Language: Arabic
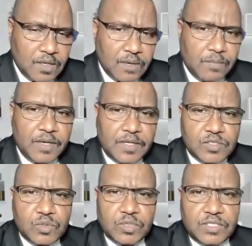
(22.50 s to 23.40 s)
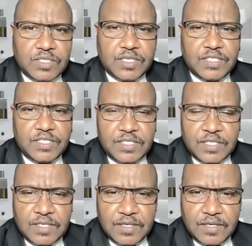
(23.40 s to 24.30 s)
ربنا ينصر
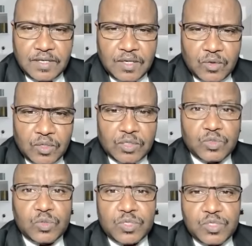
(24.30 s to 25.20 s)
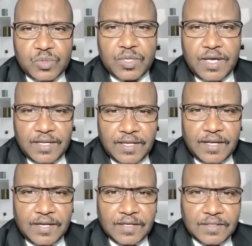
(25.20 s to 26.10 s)
الجيش وينصر
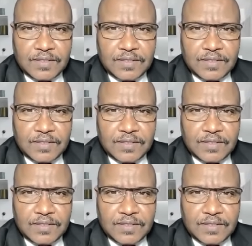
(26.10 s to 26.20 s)
السودانيين